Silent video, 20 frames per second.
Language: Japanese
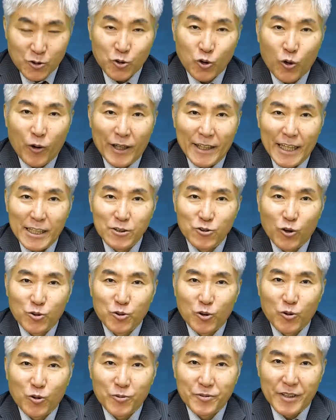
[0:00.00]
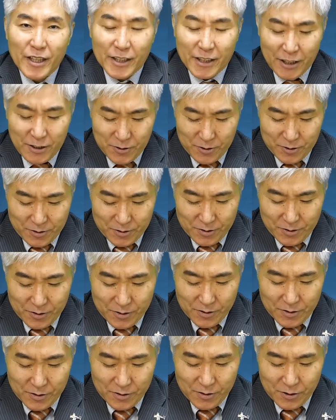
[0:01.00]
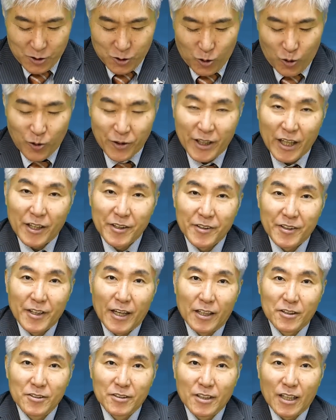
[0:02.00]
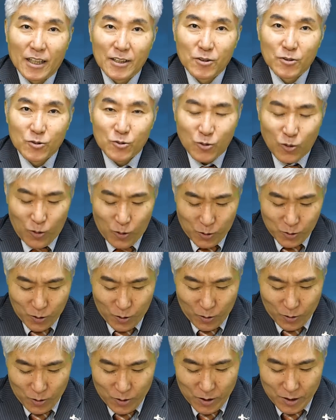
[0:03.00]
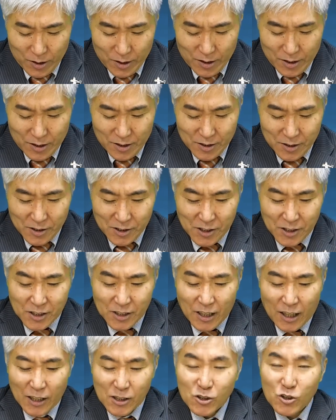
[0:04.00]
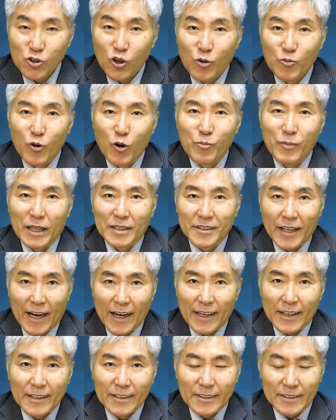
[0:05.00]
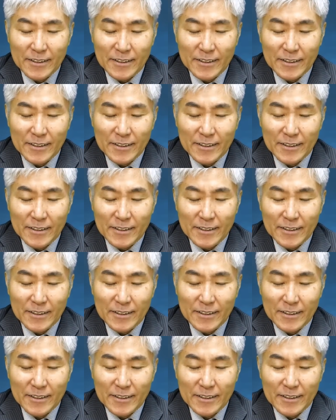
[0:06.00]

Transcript: 逃れることのできぬ条件である葛藤の自覚をもまた